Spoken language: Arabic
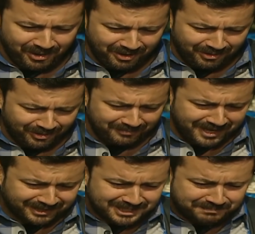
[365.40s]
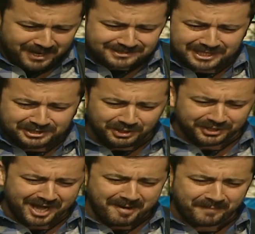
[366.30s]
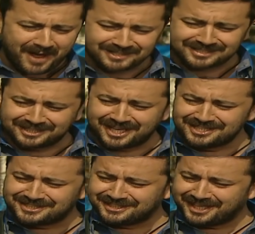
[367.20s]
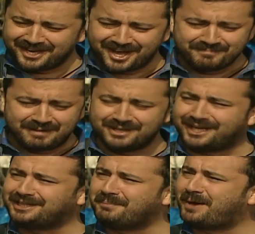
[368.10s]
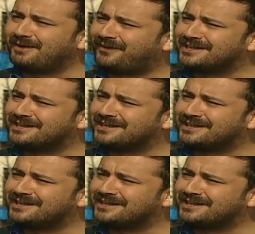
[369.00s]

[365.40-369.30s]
يمه ولك شنو هاي الكل يبيع عسل هالقد